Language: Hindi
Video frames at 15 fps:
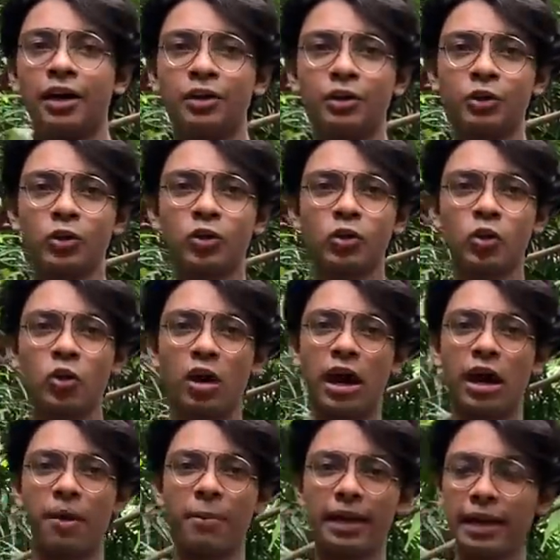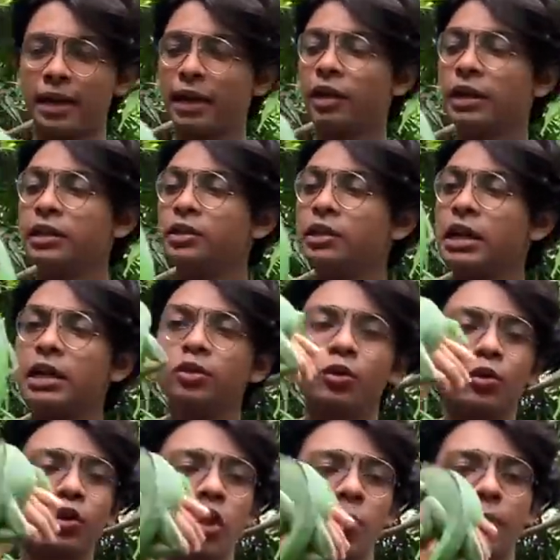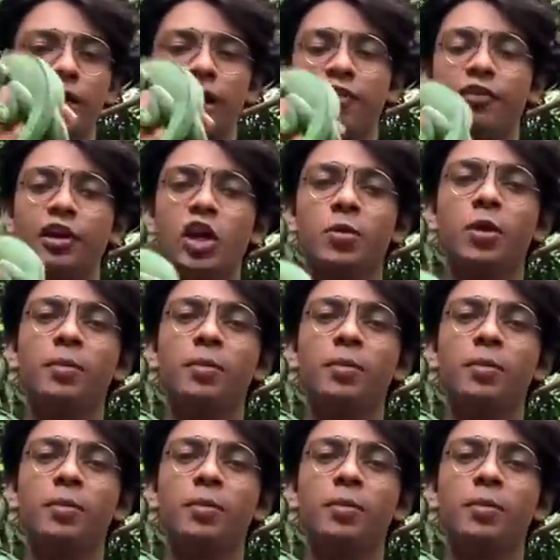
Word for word: तो so, uh, मैंने इन ये दोनों के ऊपर एक वीडियो भी